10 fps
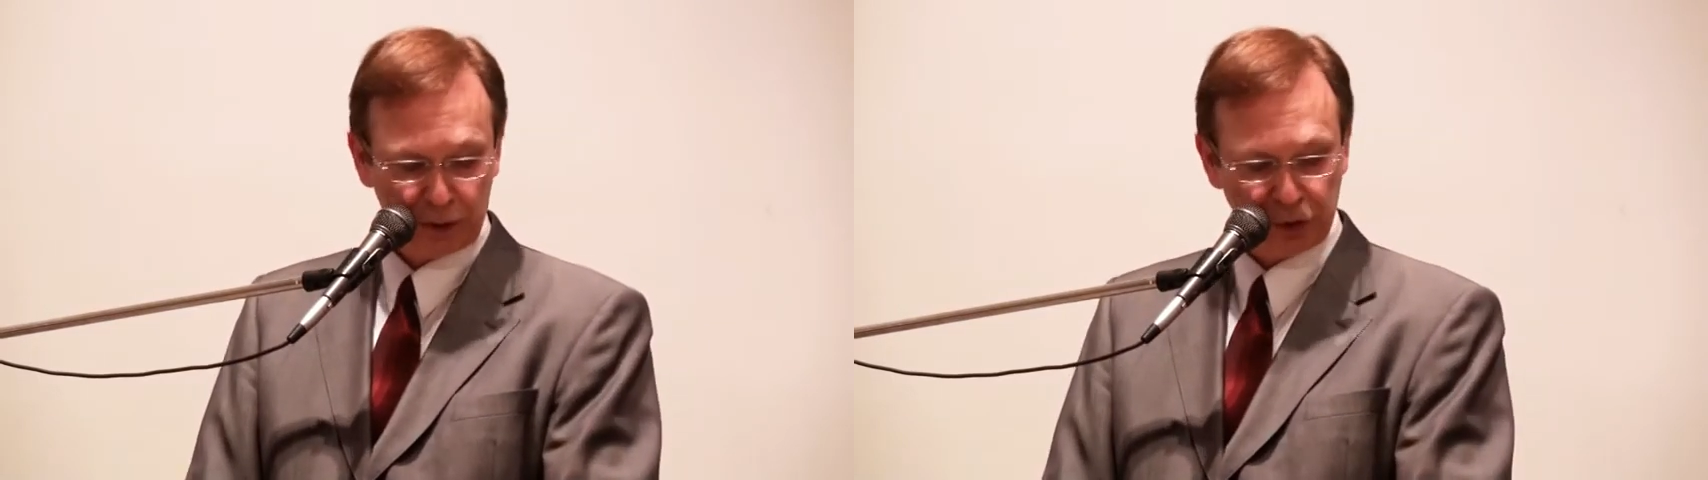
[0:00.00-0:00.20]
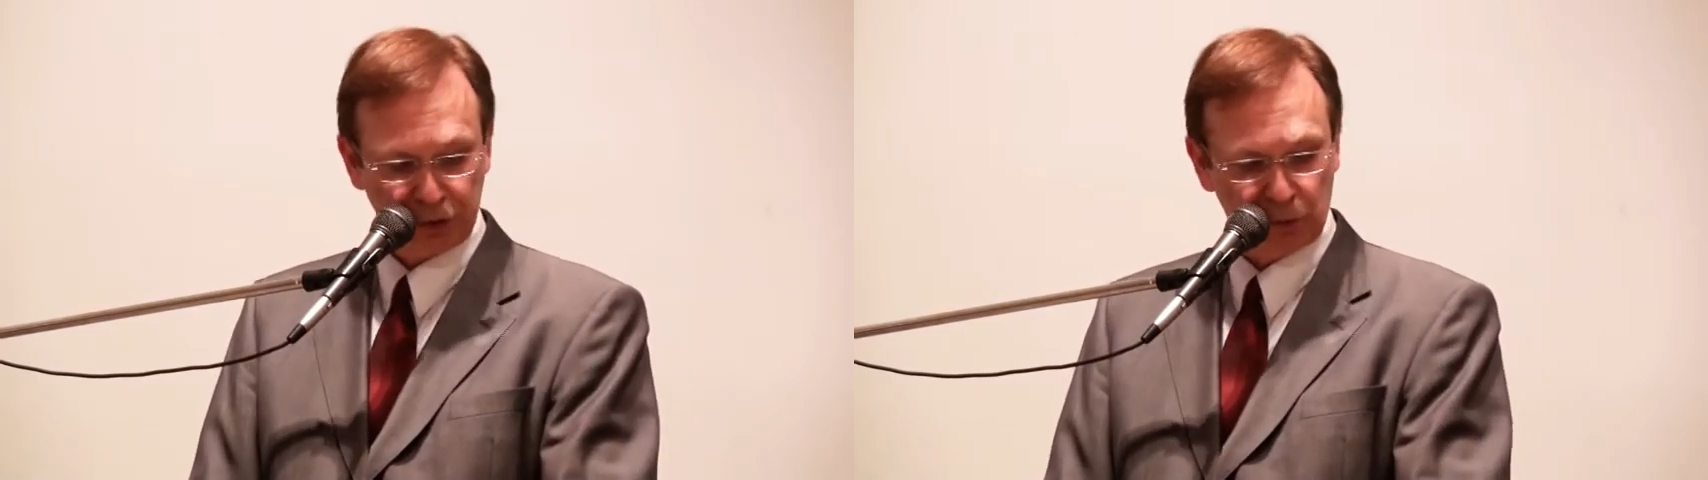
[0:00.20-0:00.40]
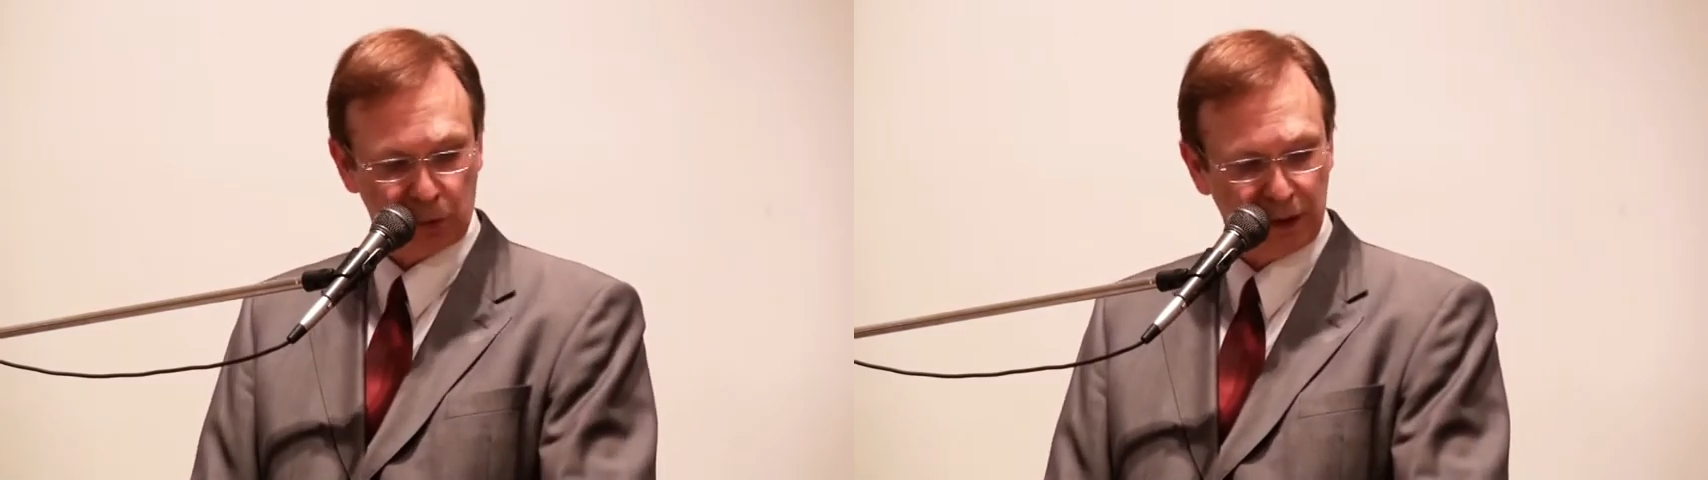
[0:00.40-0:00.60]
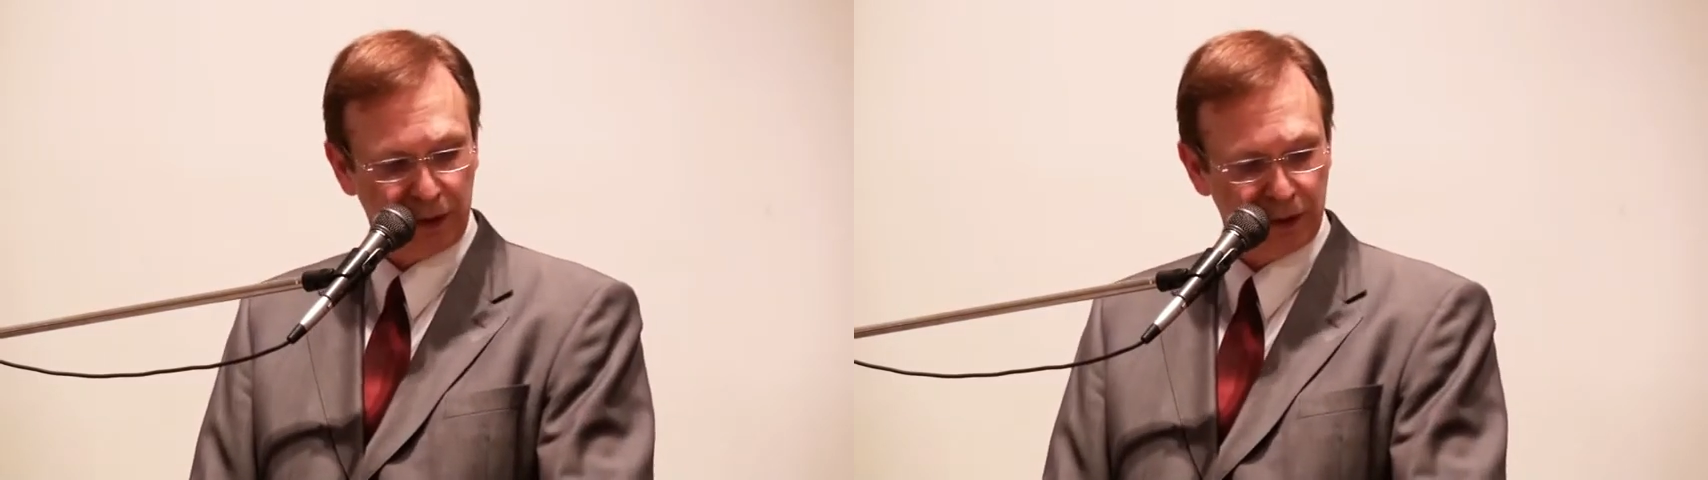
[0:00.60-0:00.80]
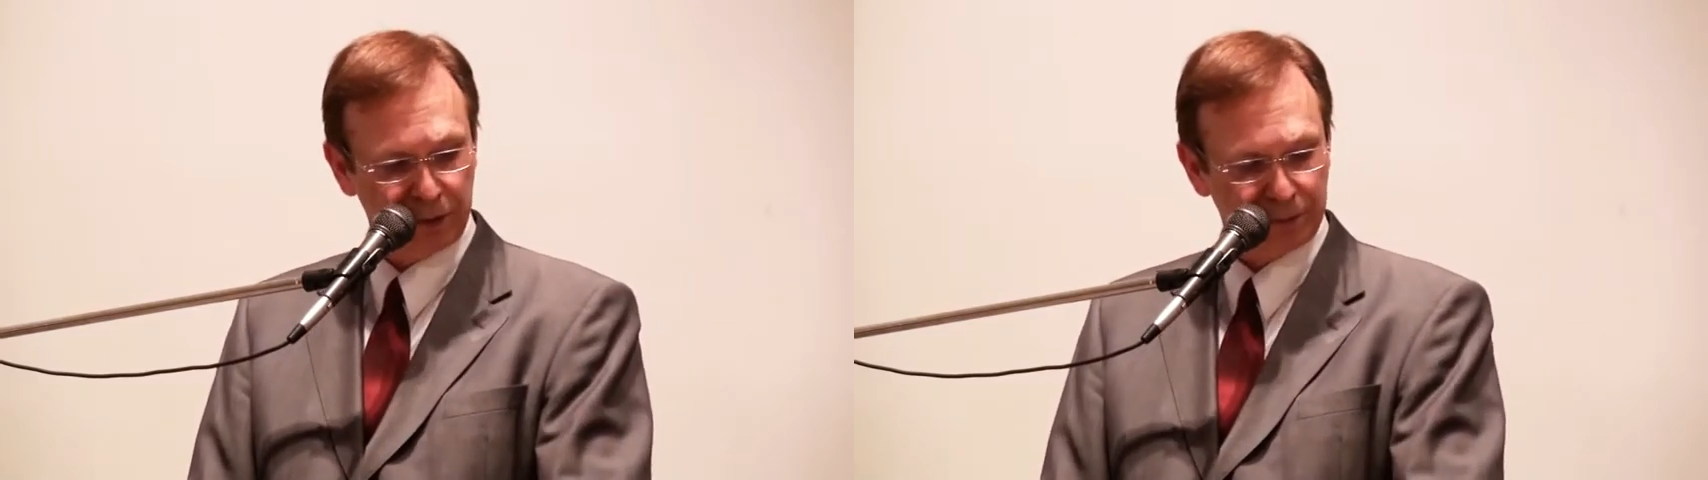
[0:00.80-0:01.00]
que je voudrais
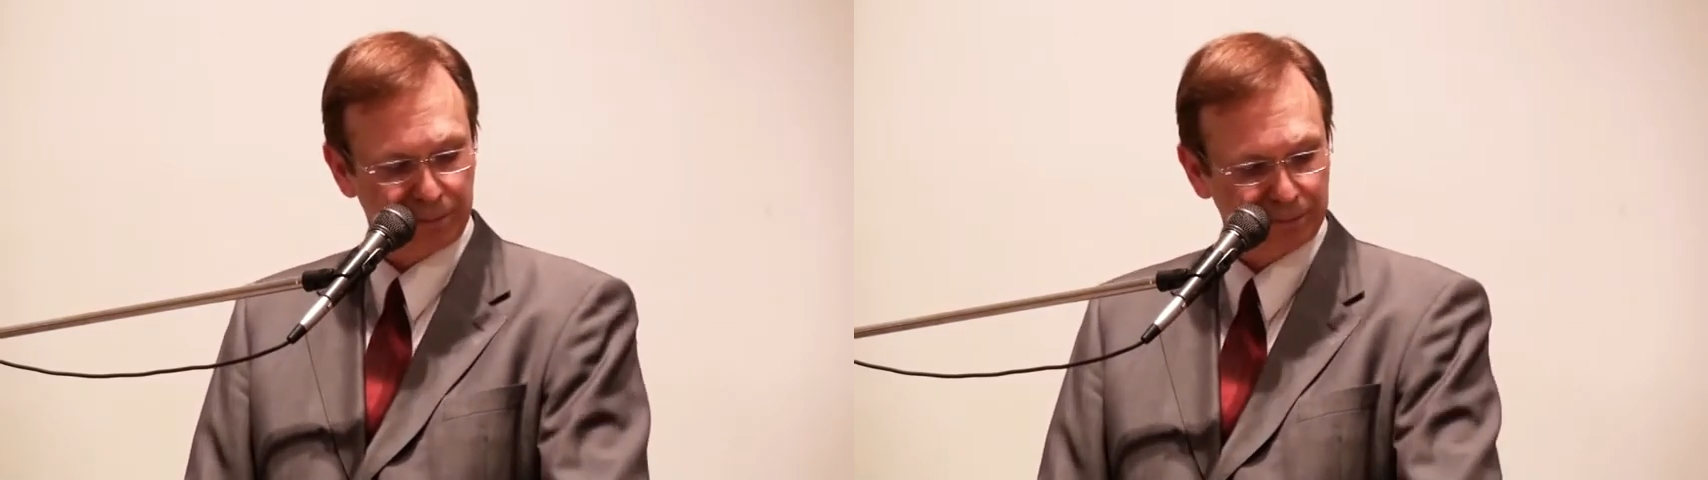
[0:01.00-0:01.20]
lire.